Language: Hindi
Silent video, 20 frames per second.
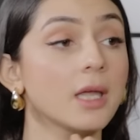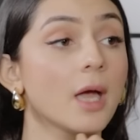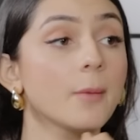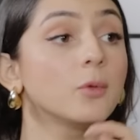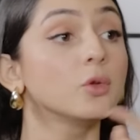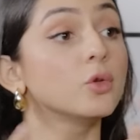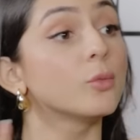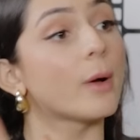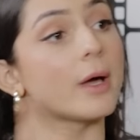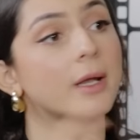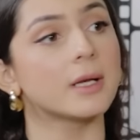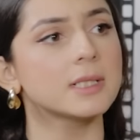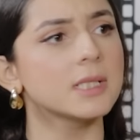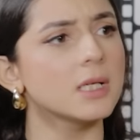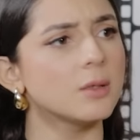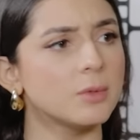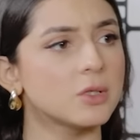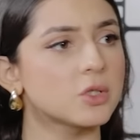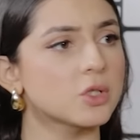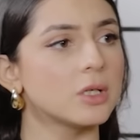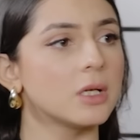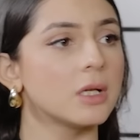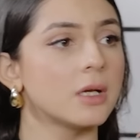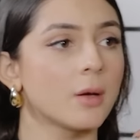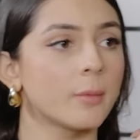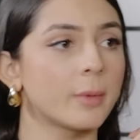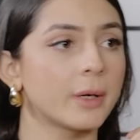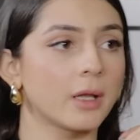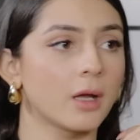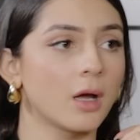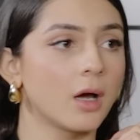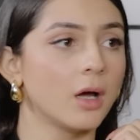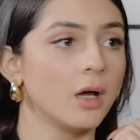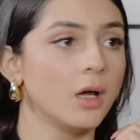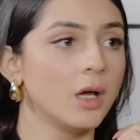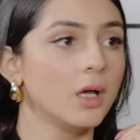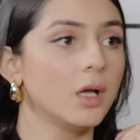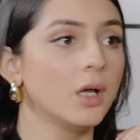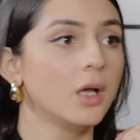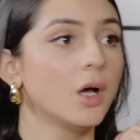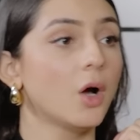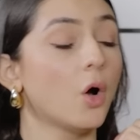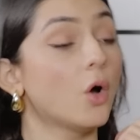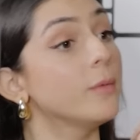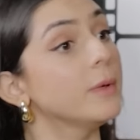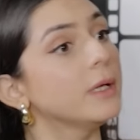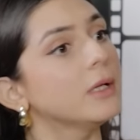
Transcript: कि आपको दोबारा से एडमिशन लेना पड़ेगा और